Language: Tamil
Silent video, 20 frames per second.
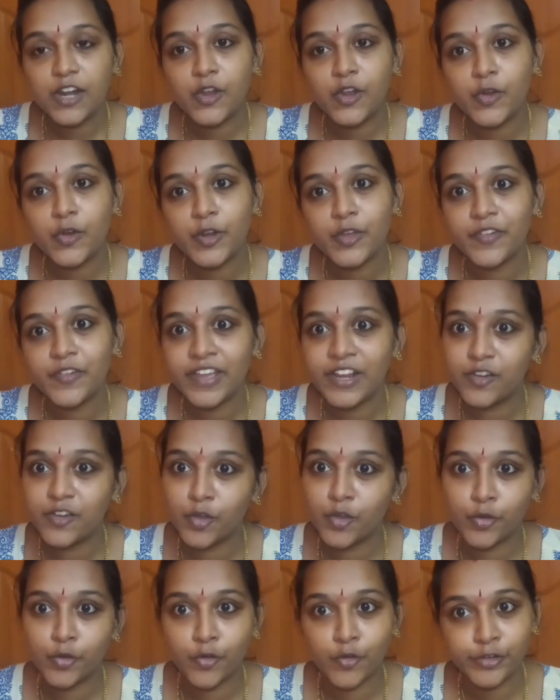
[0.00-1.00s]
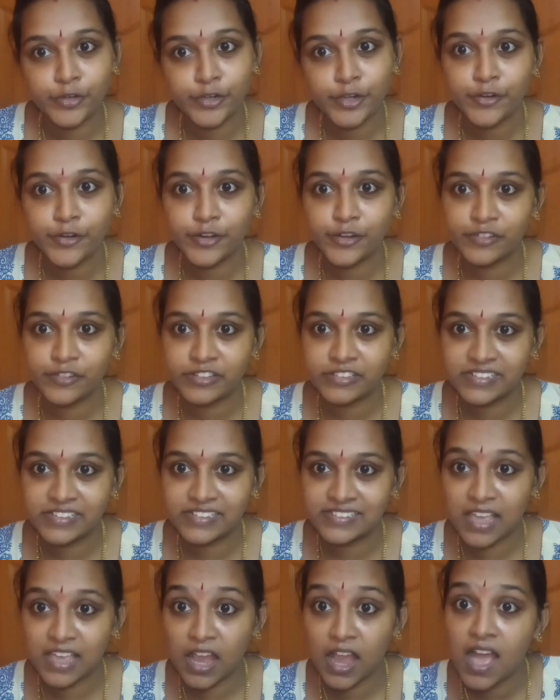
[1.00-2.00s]
அண்ட் கூடவே எனக்கு ஒரு கொரியர் கூட
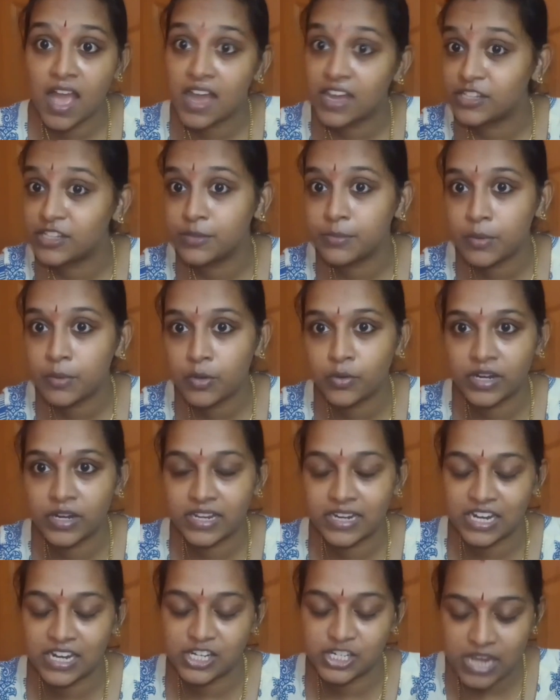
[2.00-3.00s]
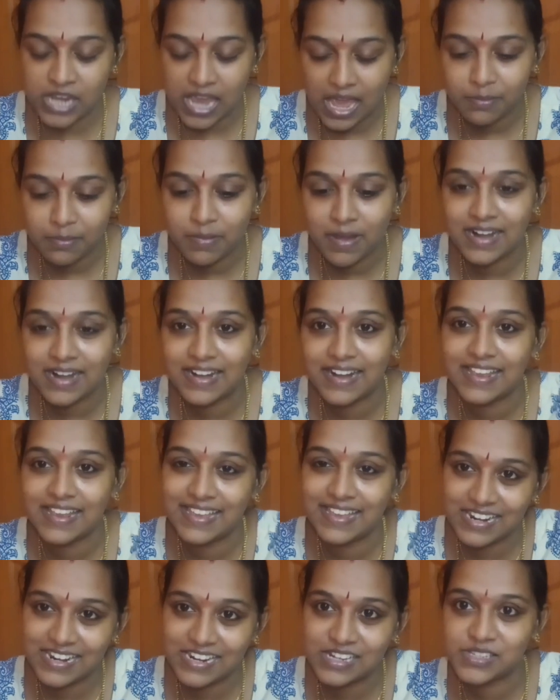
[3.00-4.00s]
வந்திருந்தேங்க அதுவுமே உங்களுக்கு நான் ஷேர்
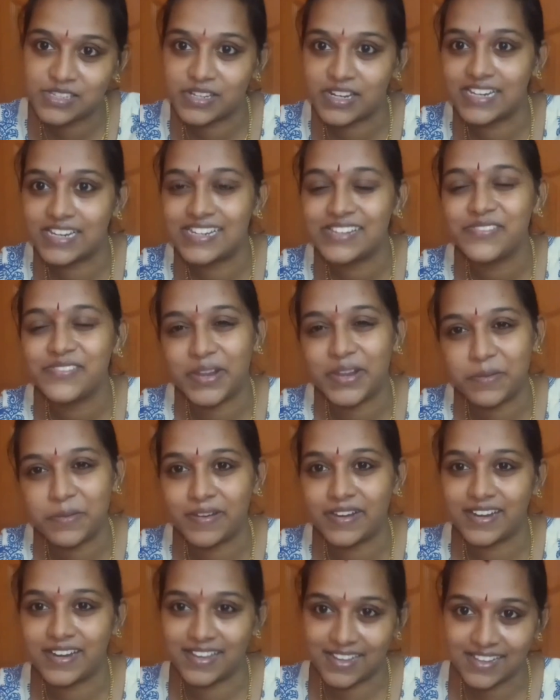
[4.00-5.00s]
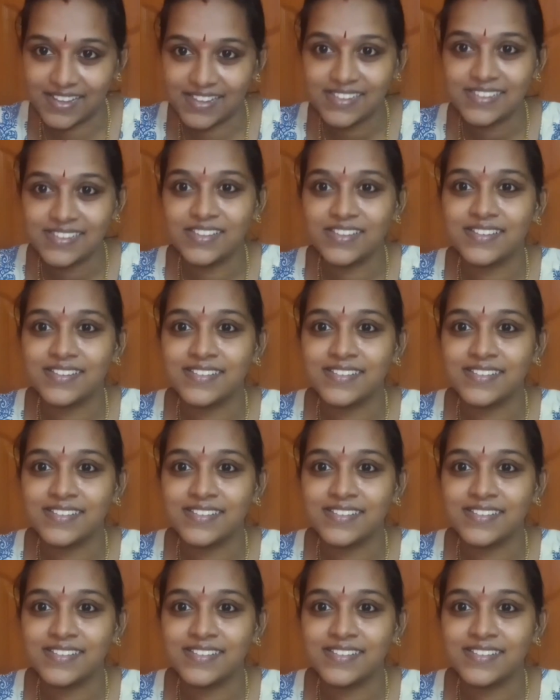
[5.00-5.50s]
பண்ணுறேன் என்னன்னு சொல்லிட்டு வெயிட் பண்ணுங்கள்